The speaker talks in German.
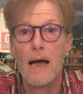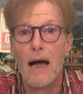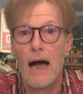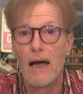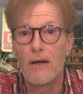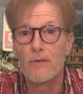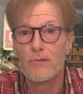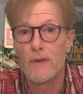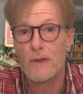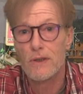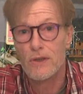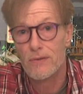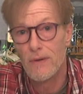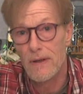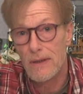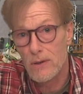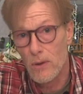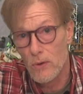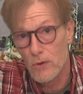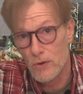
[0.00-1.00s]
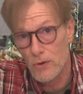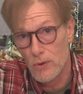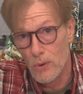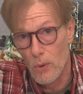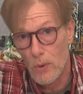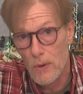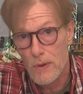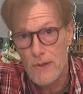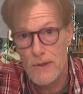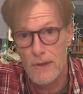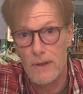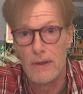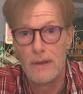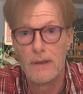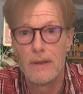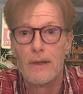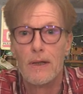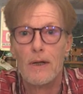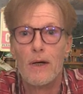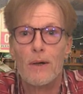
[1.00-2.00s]
Anfang
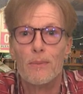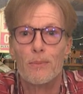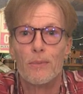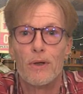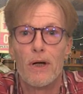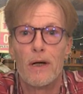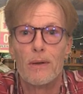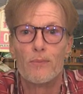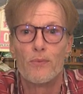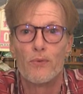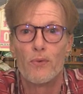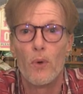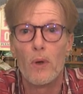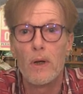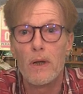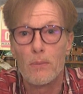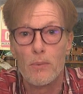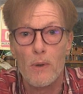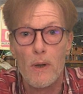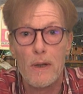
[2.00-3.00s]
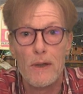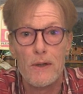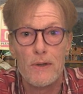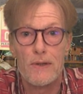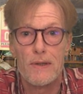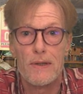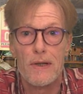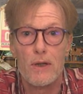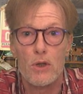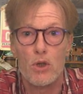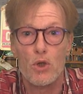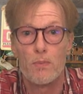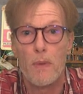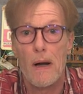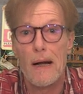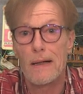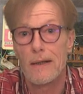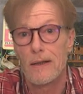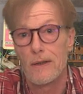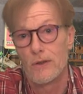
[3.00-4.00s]
2019 mit einem Förderpreis der
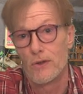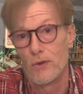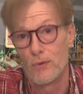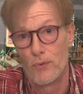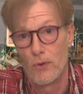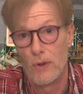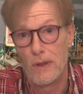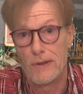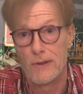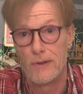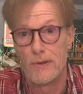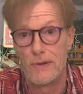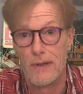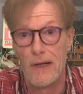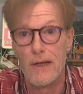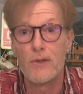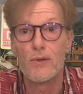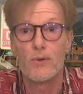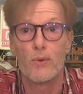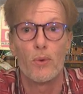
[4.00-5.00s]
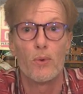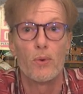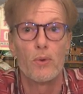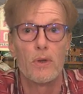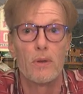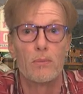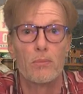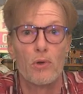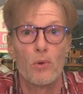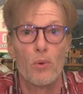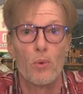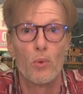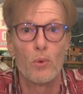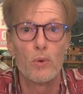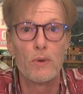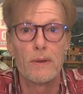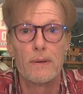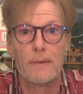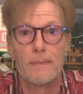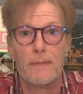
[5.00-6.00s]
Sparkasse für Existenzgründer
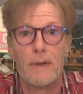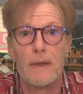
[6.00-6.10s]
belohnt,